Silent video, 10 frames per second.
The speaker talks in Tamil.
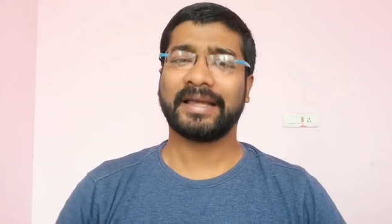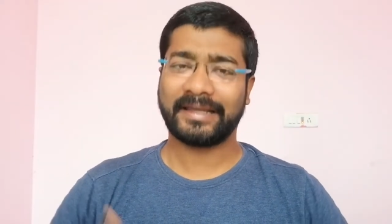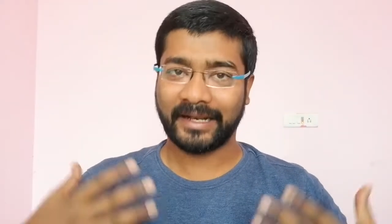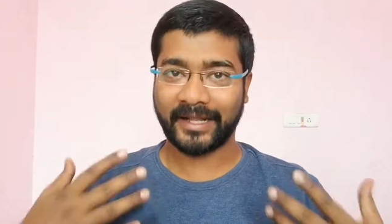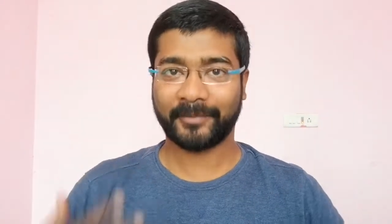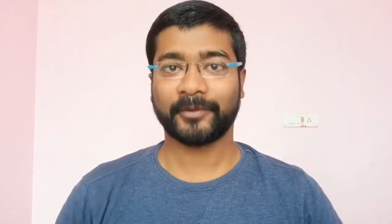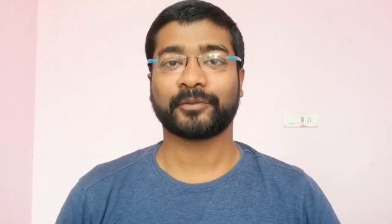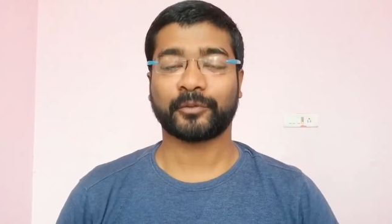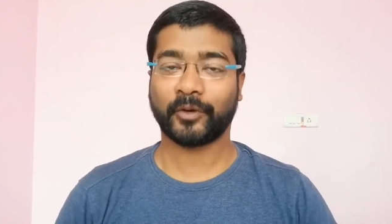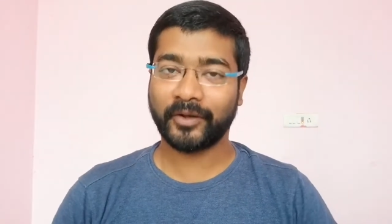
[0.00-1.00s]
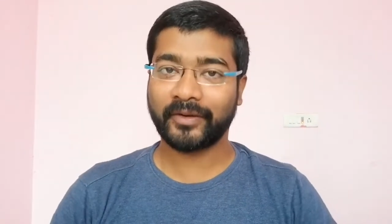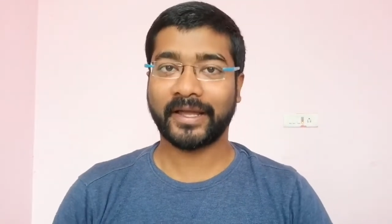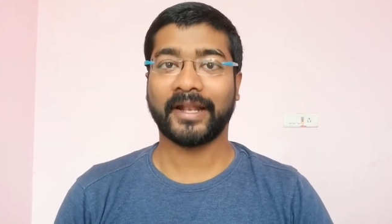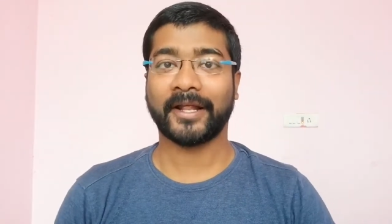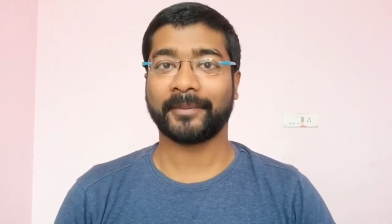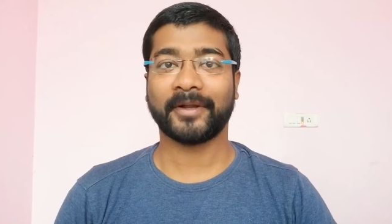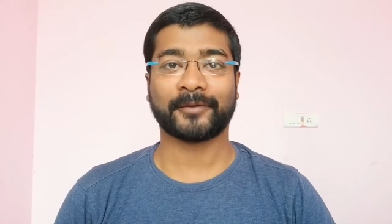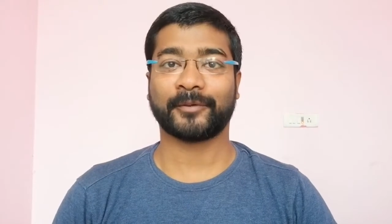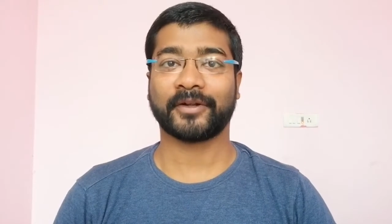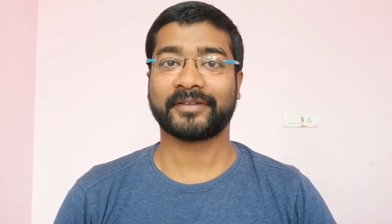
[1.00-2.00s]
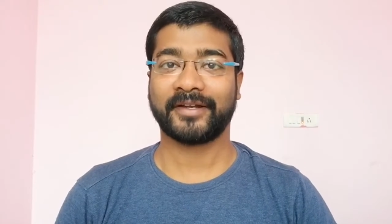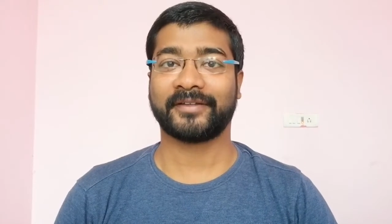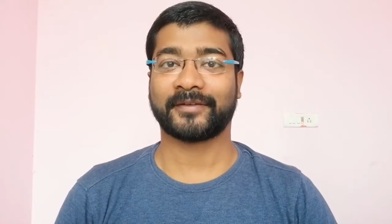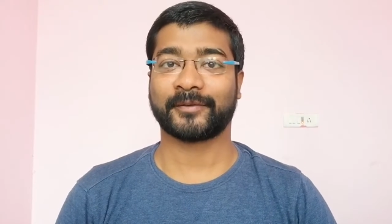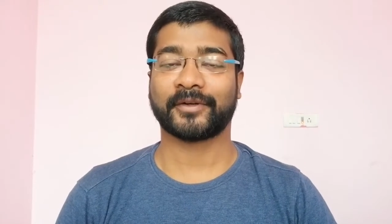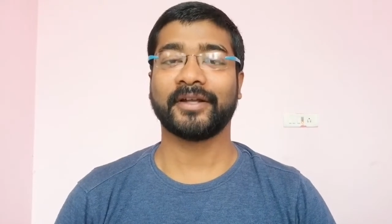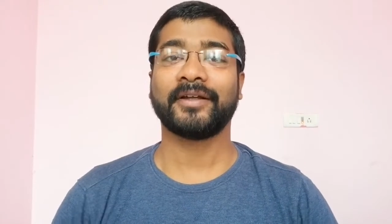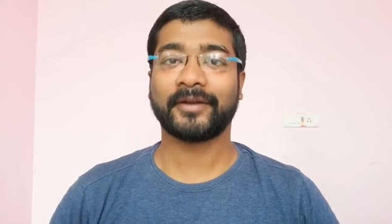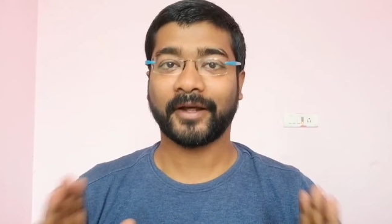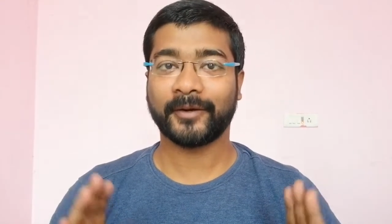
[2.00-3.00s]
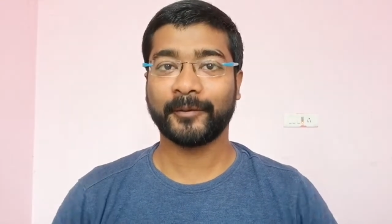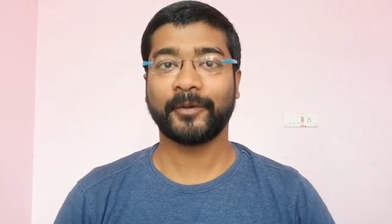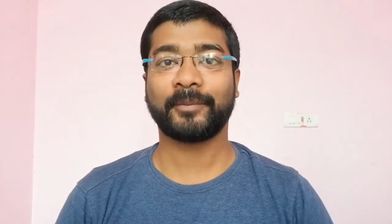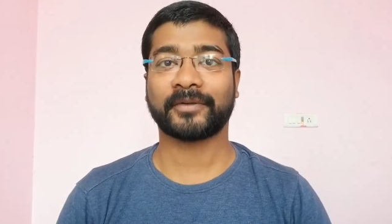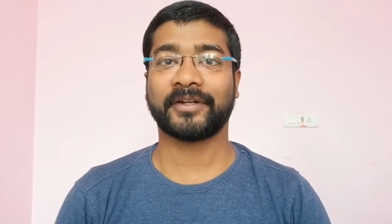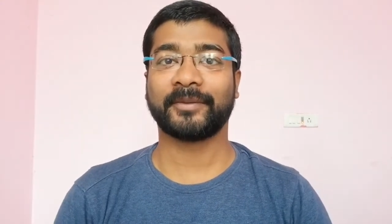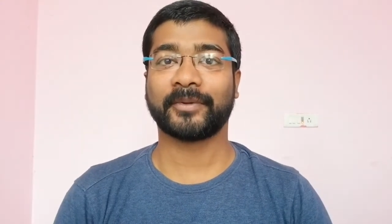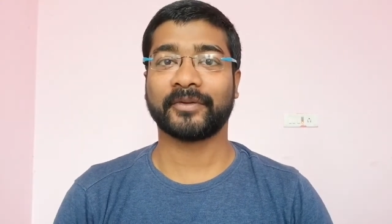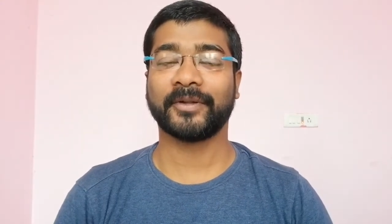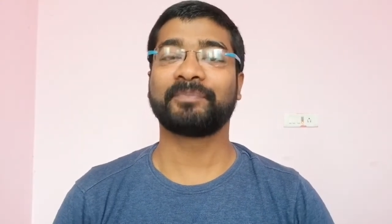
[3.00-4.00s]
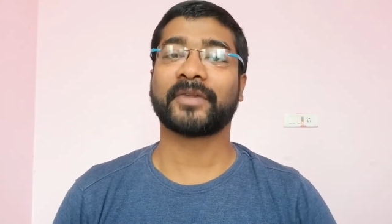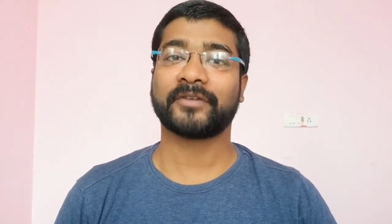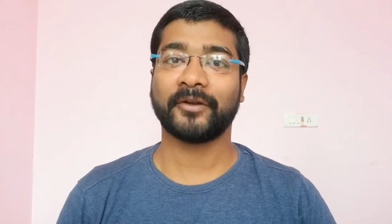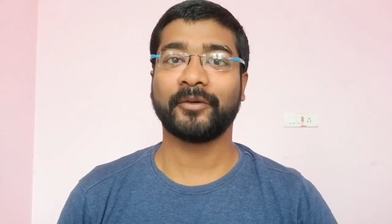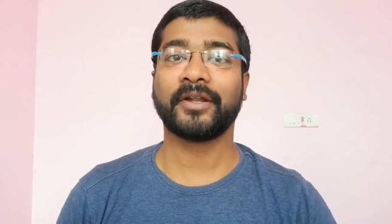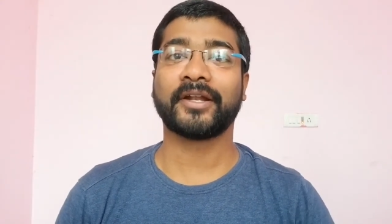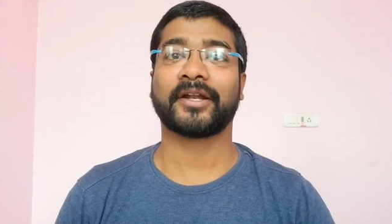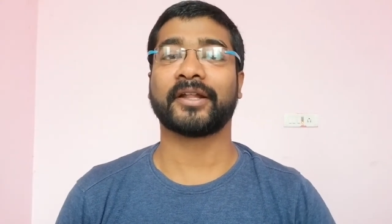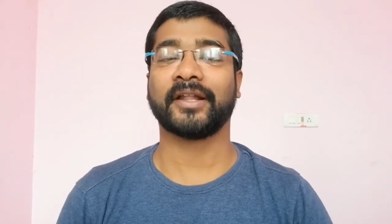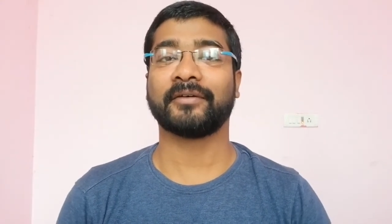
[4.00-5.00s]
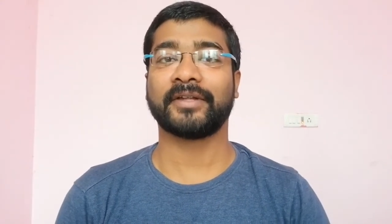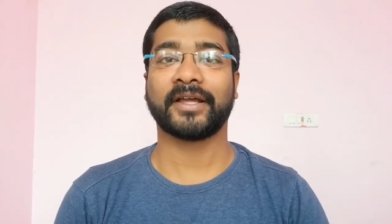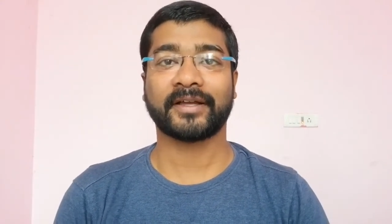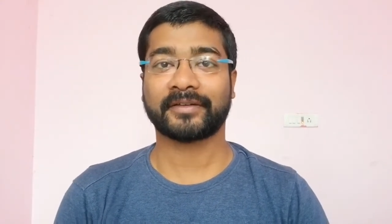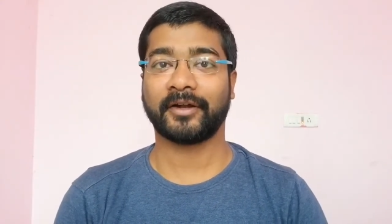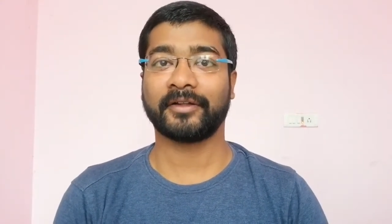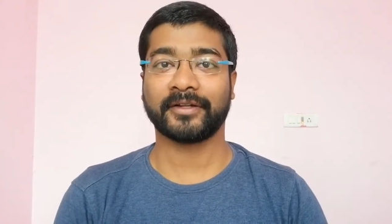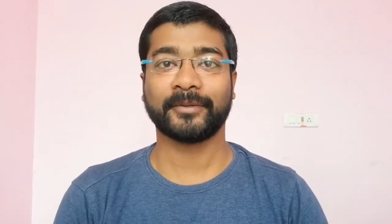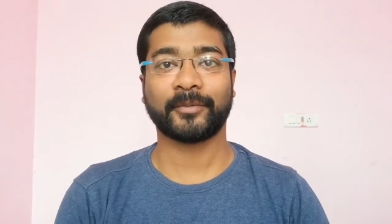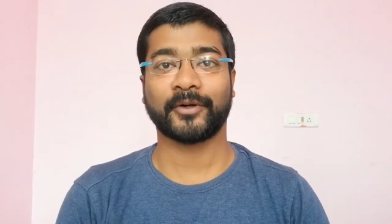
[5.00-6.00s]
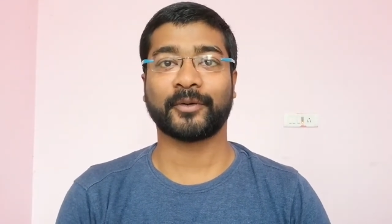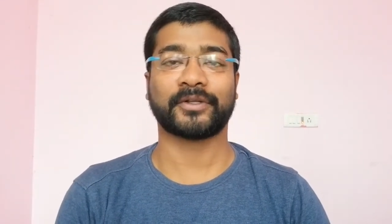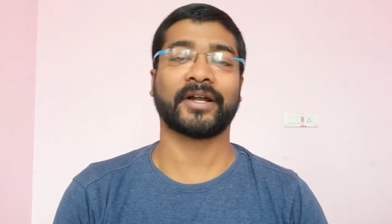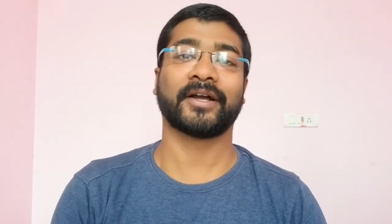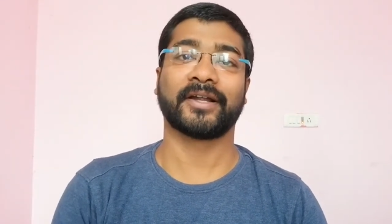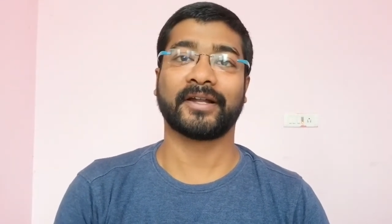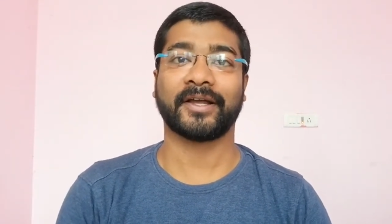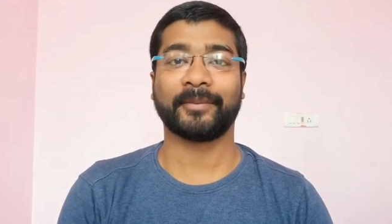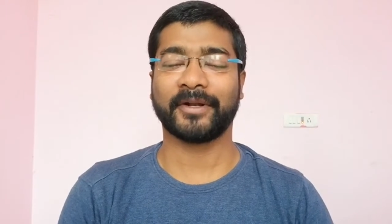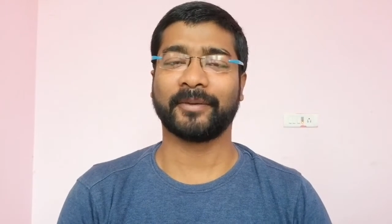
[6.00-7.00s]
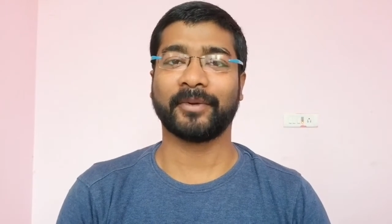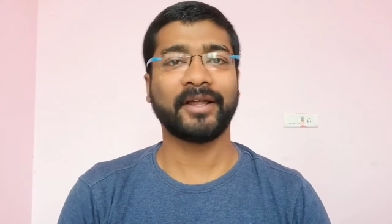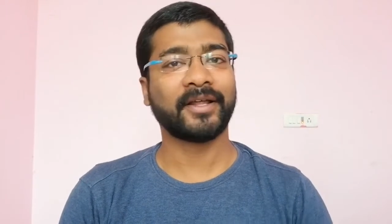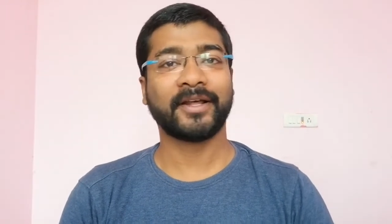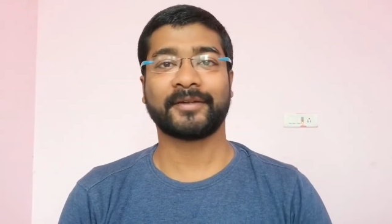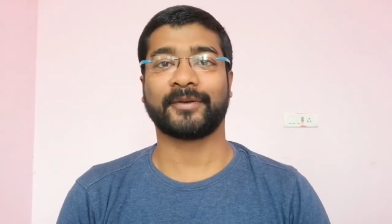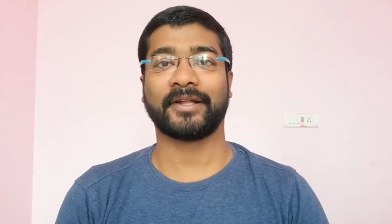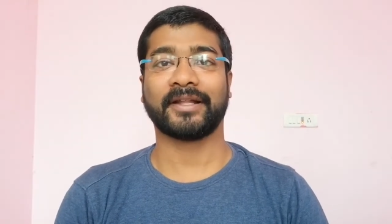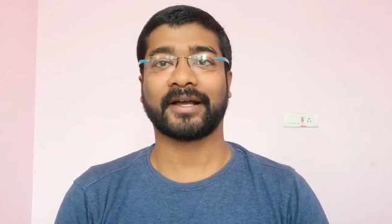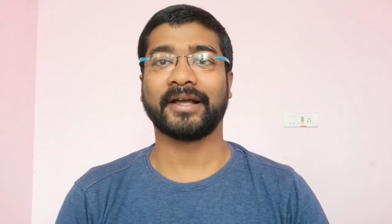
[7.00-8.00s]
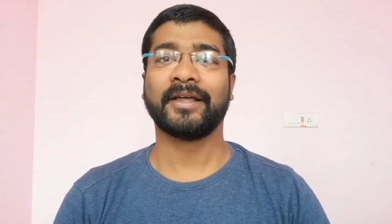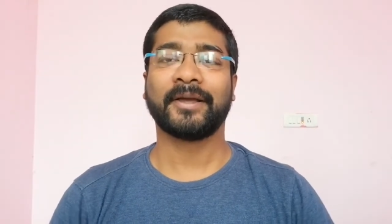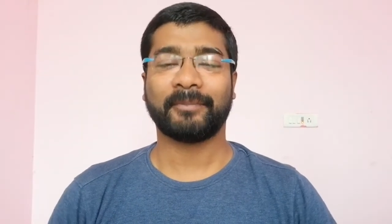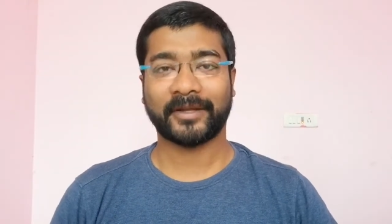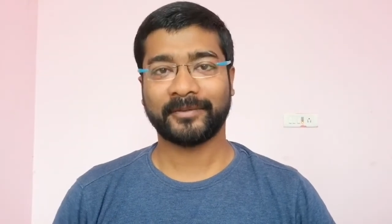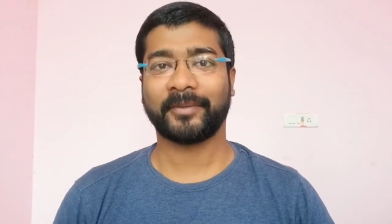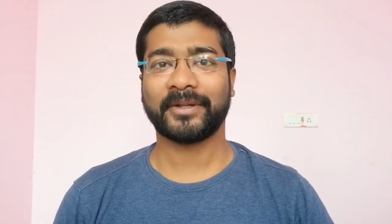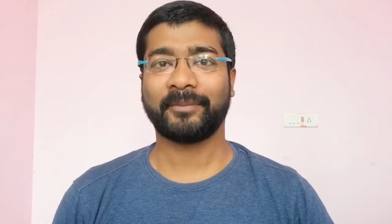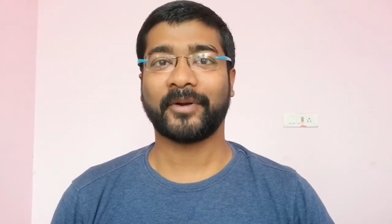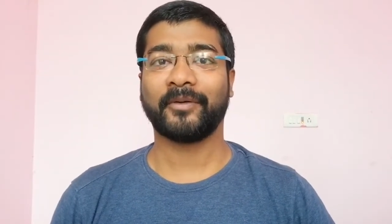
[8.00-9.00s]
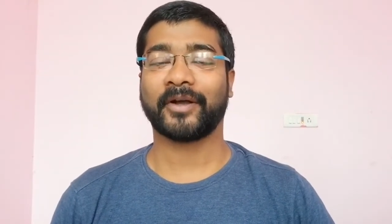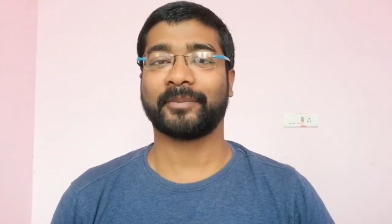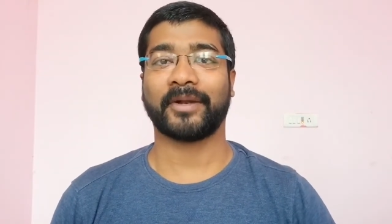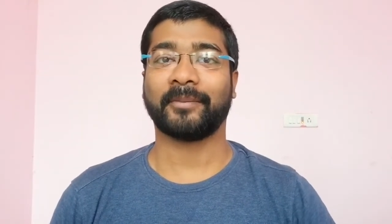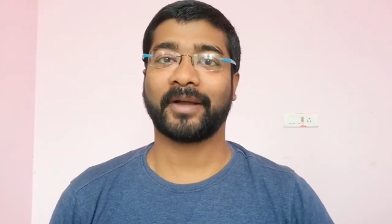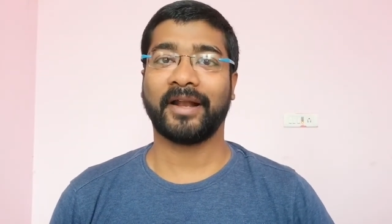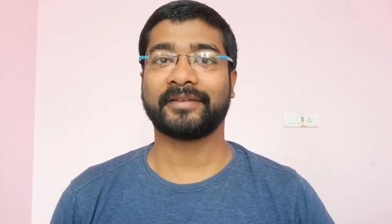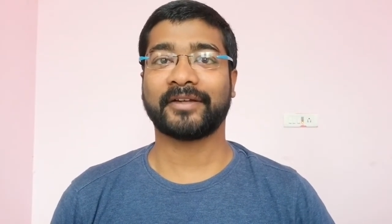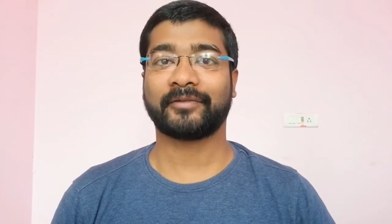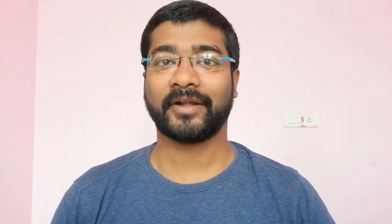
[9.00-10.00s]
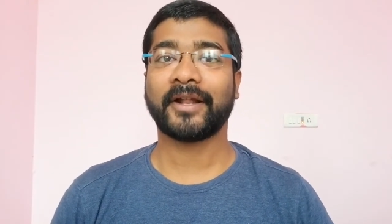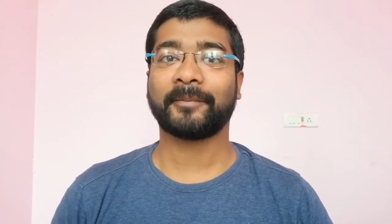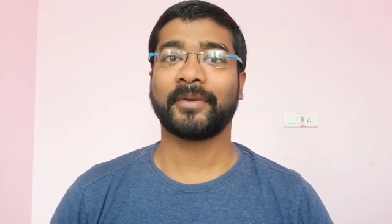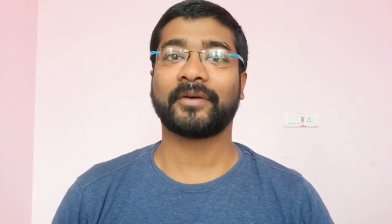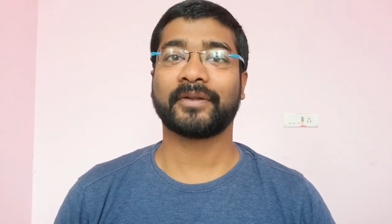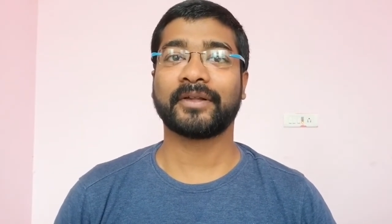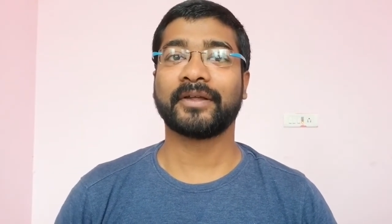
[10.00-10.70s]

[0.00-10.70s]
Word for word: எல்லாருமே சொன்னவங்க எல்லாருமே நான் சொல்கிறேன் சீரியஸாக சொல்கிறேன் நான் நூறு பர்சன்ட் பேர் வந்து ஜென்வலி ரிட்டன் தான் வந்து எங்கள் காலேஜ்லேருந்து போட்டு கொடுத்துருக்காங்க எனக்கு அப்படின்ற போல சொல்லியிருந்தாங்க மேக்ஸிமம் அப்படி தான் பண்ணுவாங்க இப்போ நம்ம காலேஜ் ஸ்டாஃப்னா நம்மளுக்கு வந்து